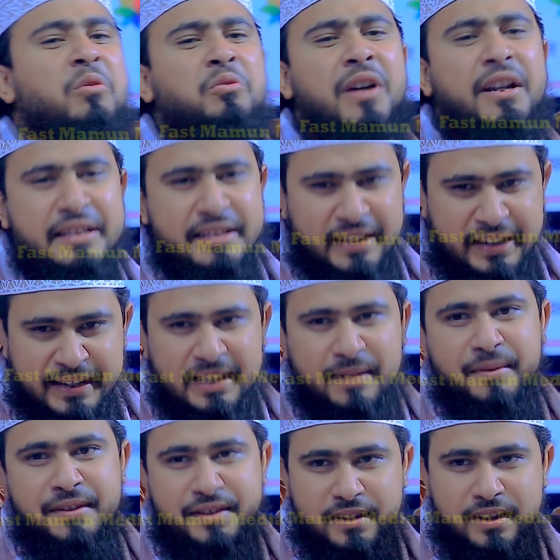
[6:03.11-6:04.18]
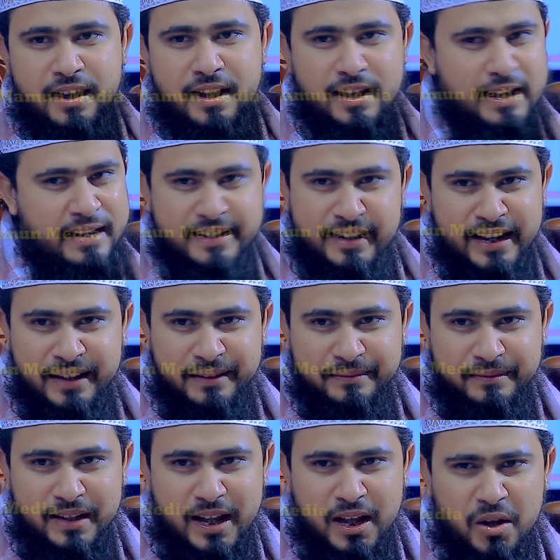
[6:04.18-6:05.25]
কত হাদিসের কিতাব আছে আছে না
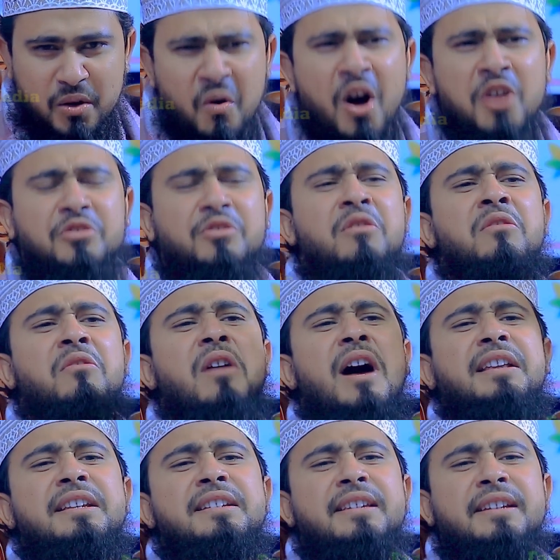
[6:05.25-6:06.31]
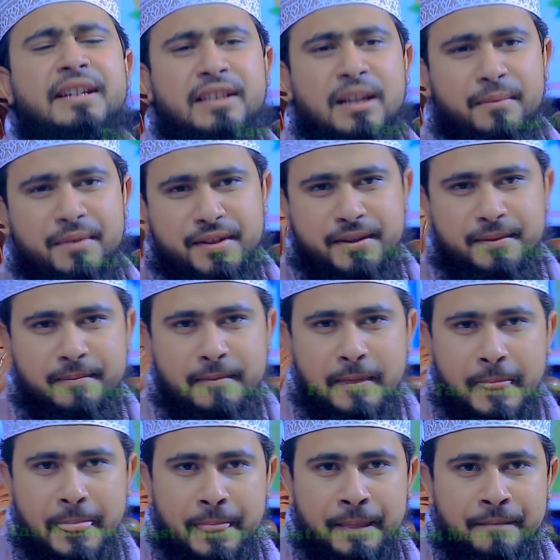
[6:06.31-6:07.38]
অসংখ্য হাদিসের কিতাব আছে
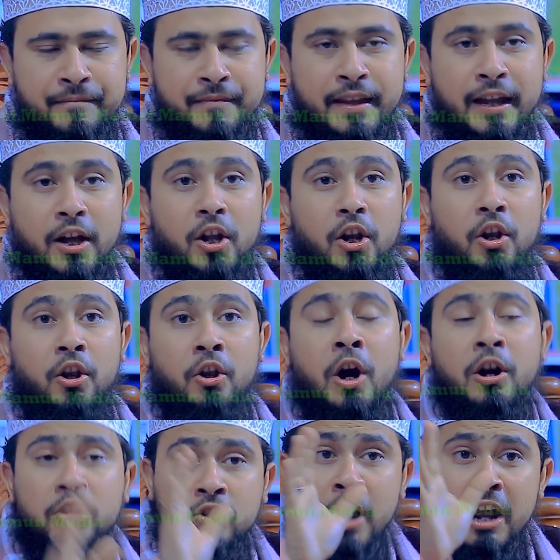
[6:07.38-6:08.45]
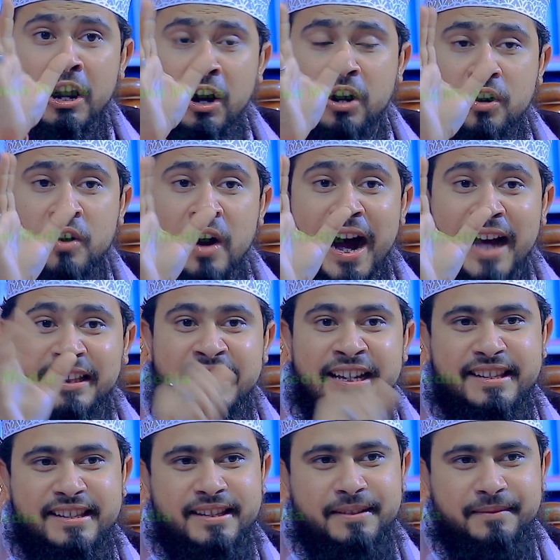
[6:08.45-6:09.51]
লক্ষ লক্ষ
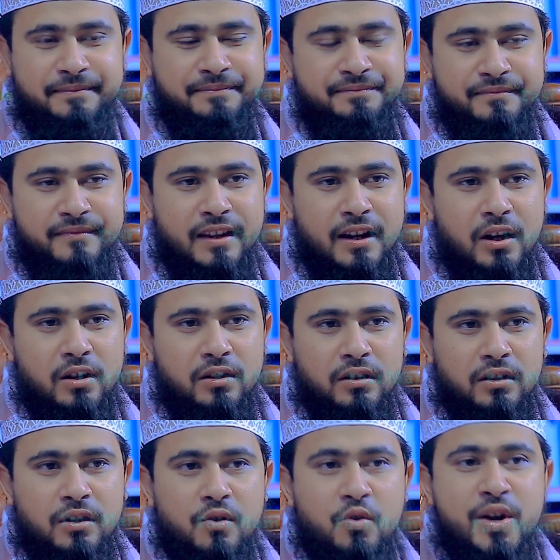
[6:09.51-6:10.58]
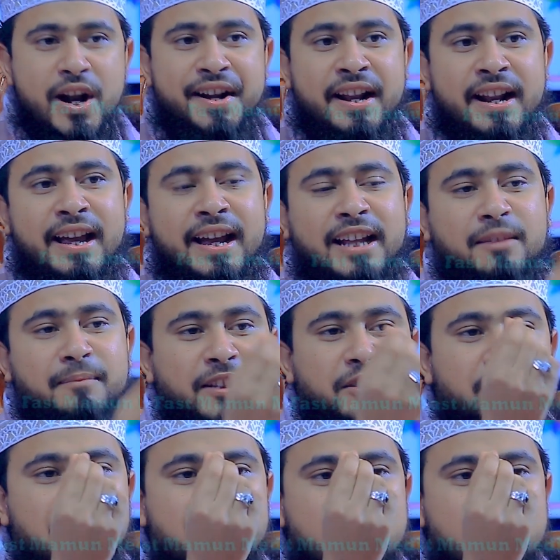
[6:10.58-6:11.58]
হাদিস কুরআনের আয়াত মাত্র